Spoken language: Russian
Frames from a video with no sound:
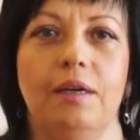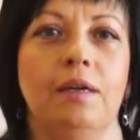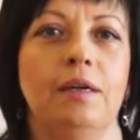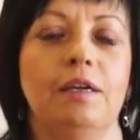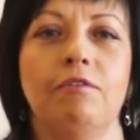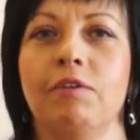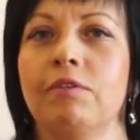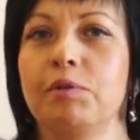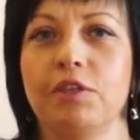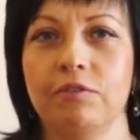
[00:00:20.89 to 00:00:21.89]
А, Ливан
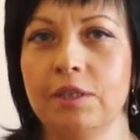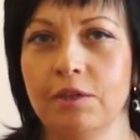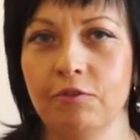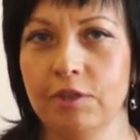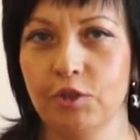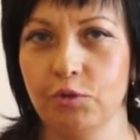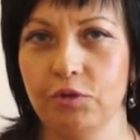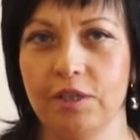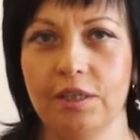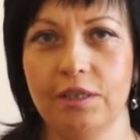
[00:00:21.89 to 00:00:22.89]
вообще в диком восторге.